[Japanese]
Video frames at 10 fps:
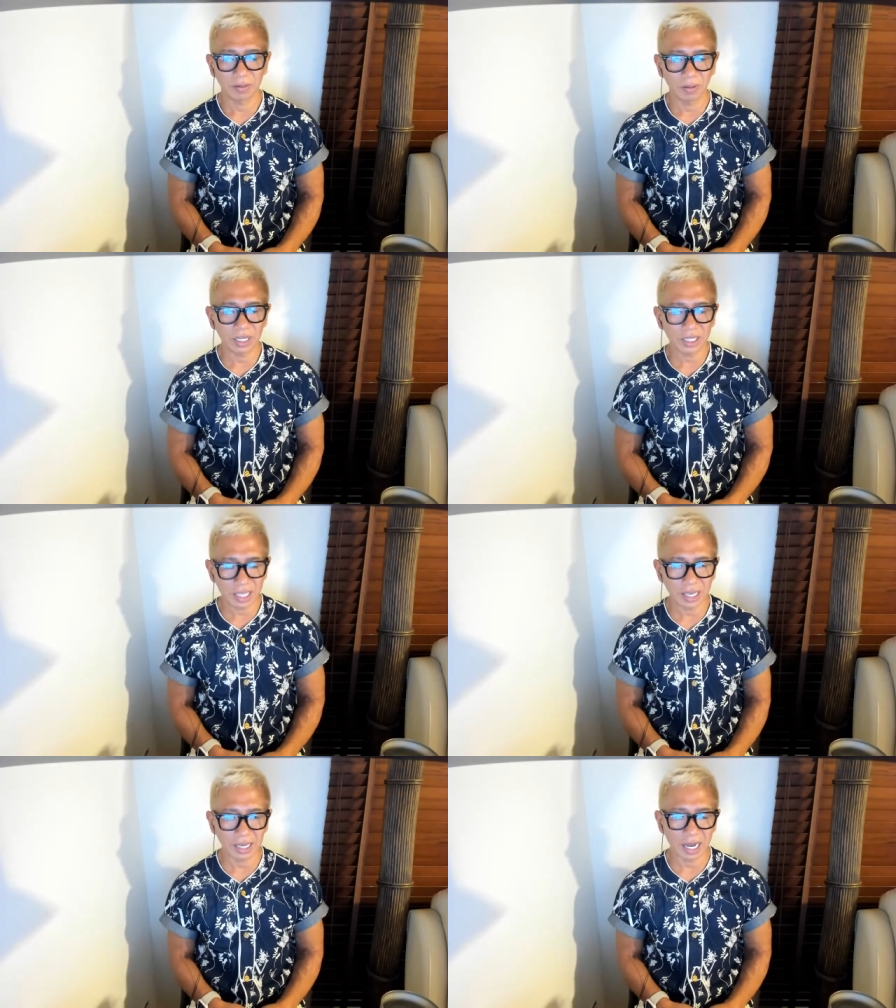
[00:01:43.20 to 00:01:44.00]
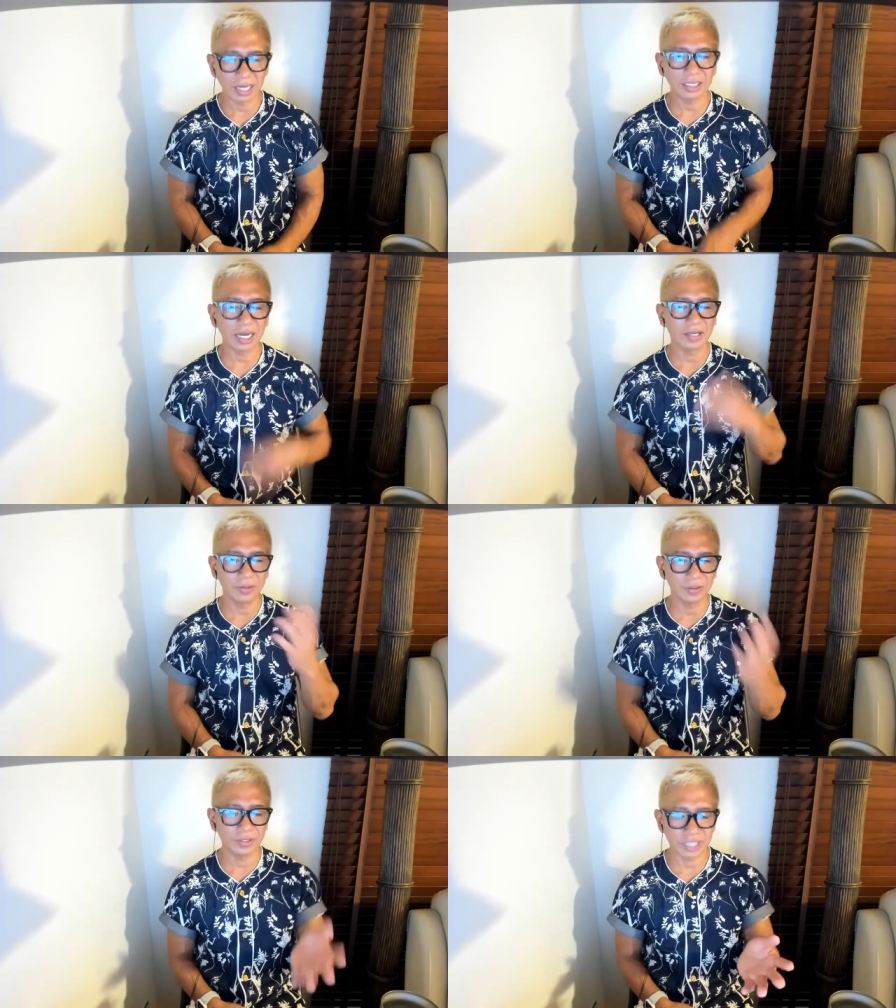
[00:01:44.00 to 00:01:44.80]
これであなたが
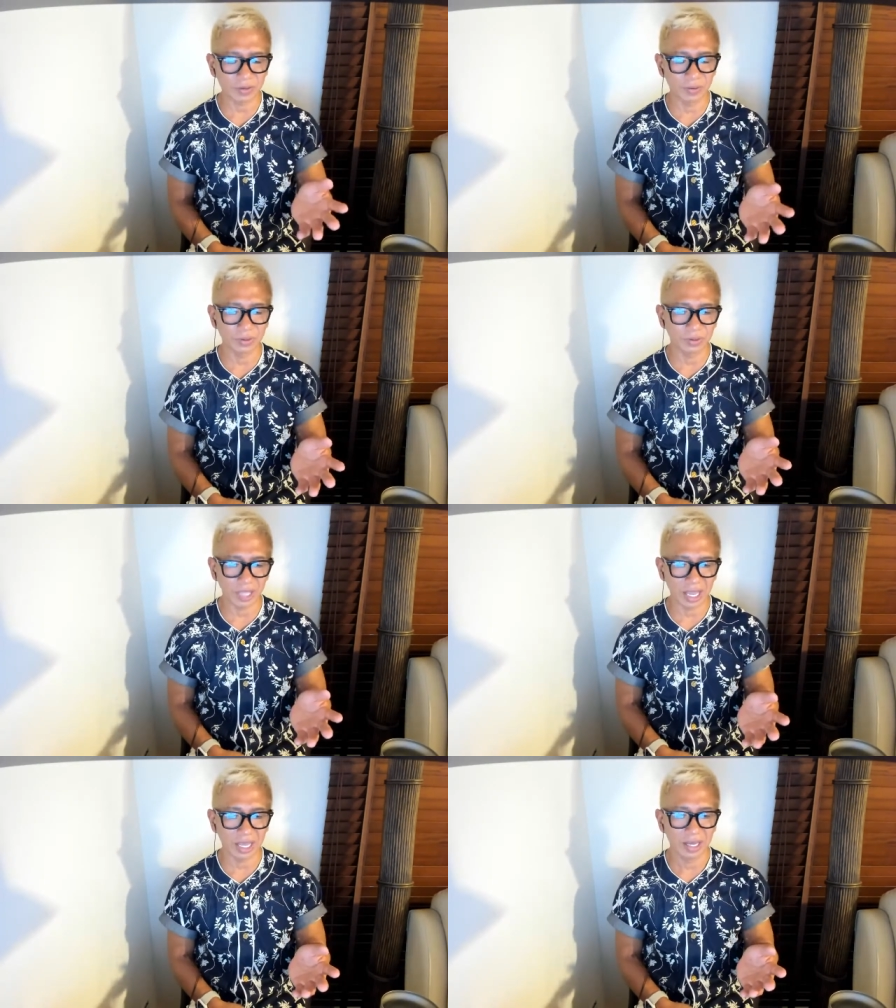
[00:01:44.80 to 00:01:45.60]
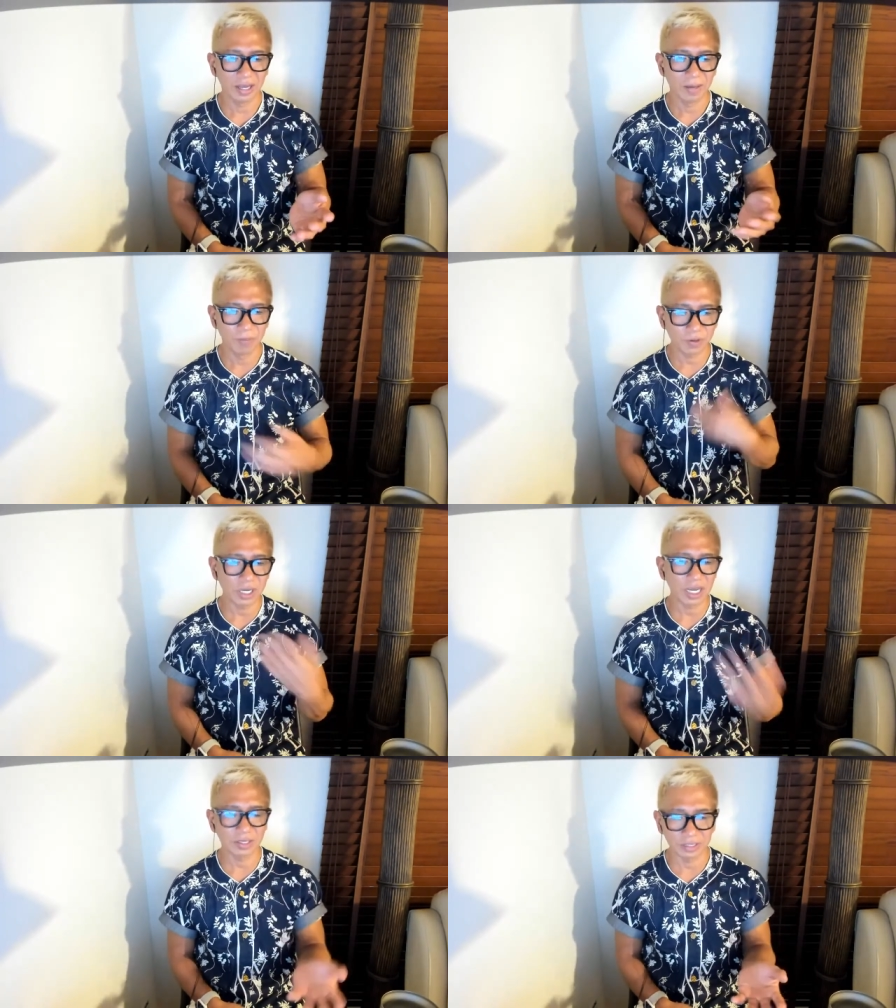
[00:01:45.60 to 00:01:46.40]
用意した興行で僕
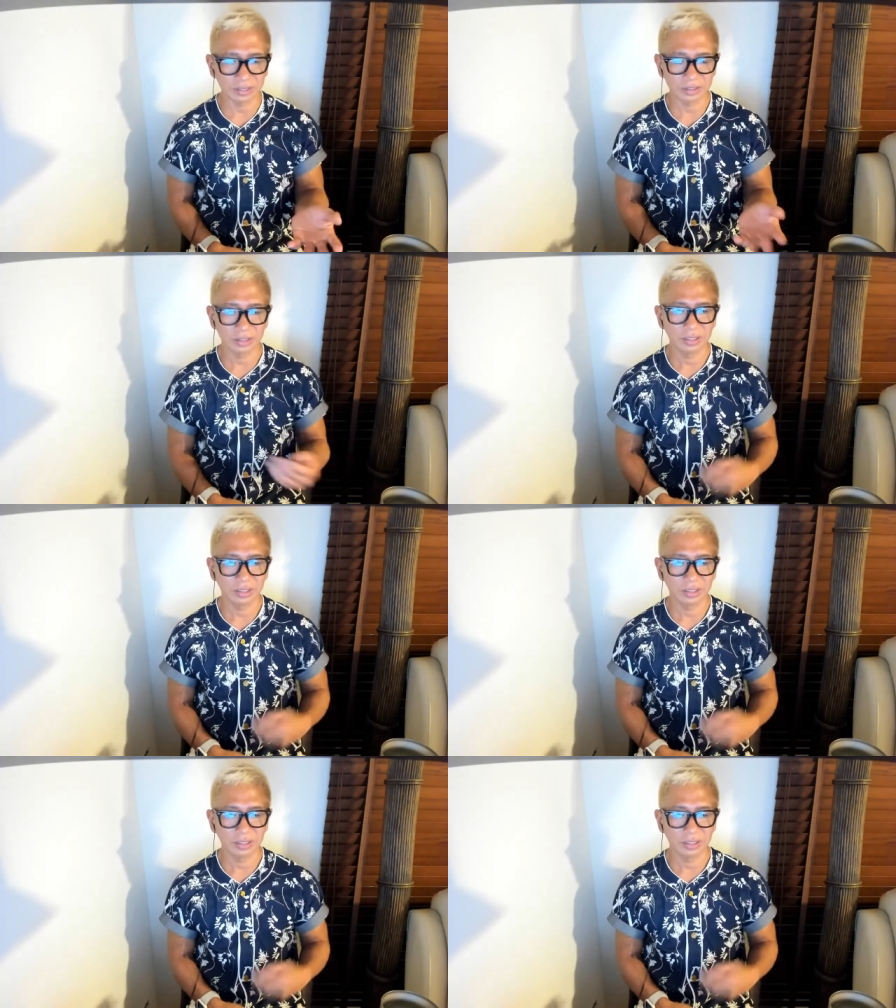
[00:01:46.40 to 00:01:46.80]
はやるんです。